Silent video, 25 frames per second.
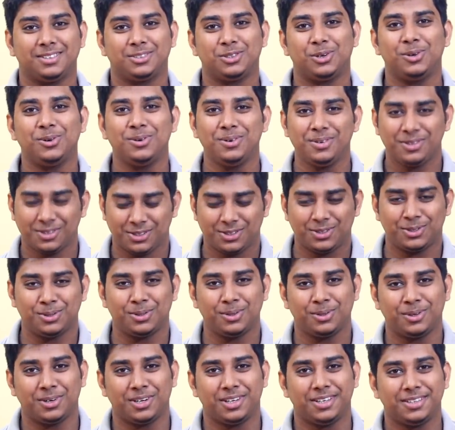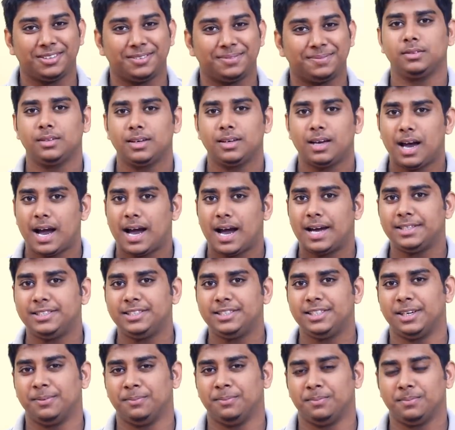চলুন শুরু করি
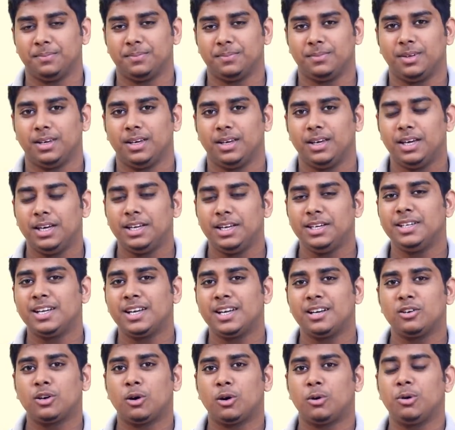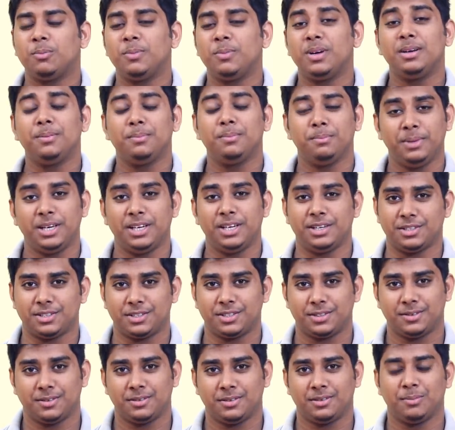আইজিএম ইন্ডিয়ান গভর্নমেন্ট মিন্ট
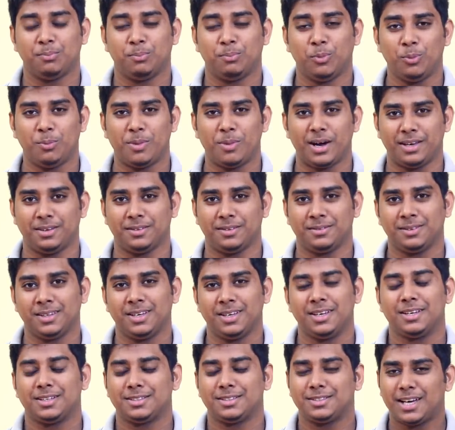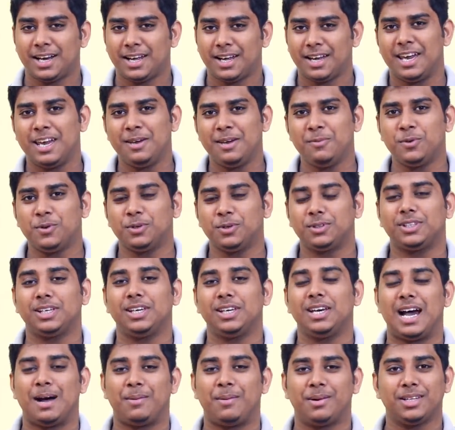মুম্বাই যারা এই
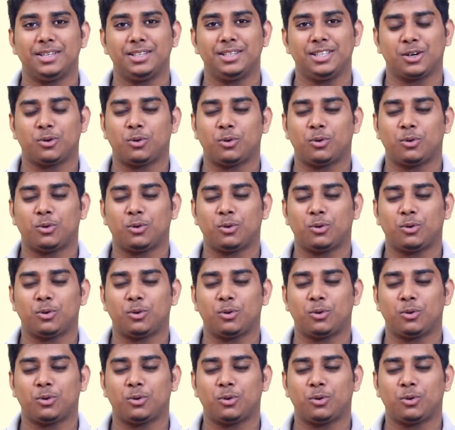মুহূর্তে আমাদের যে